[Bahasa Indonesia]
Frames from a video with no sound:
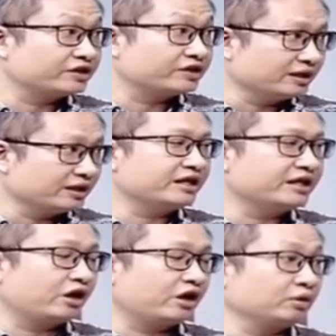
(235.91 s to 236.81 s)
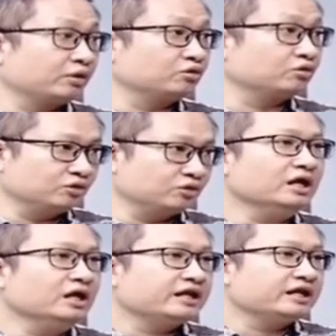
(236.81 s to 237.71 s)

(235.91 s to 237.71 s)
konvensional mm dia juga ikut bertumbuh.